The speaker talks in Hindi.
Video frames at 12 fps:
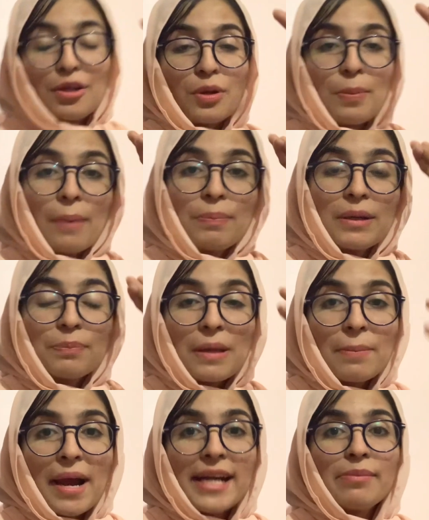तब आपने
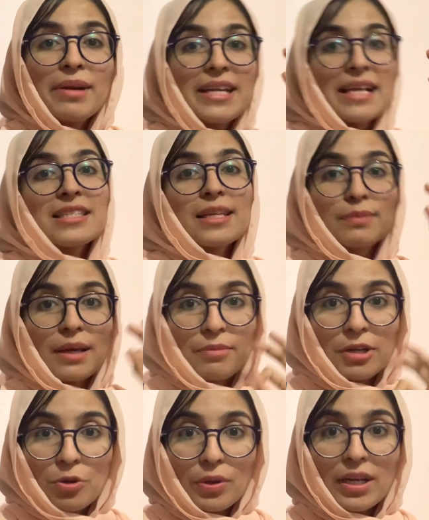अपने माइंड में टेंथ
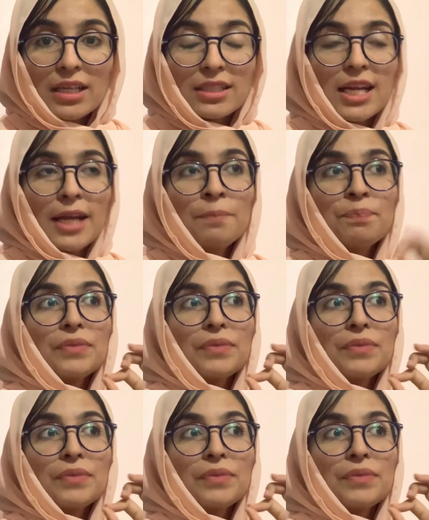सितंबर को ही रखना है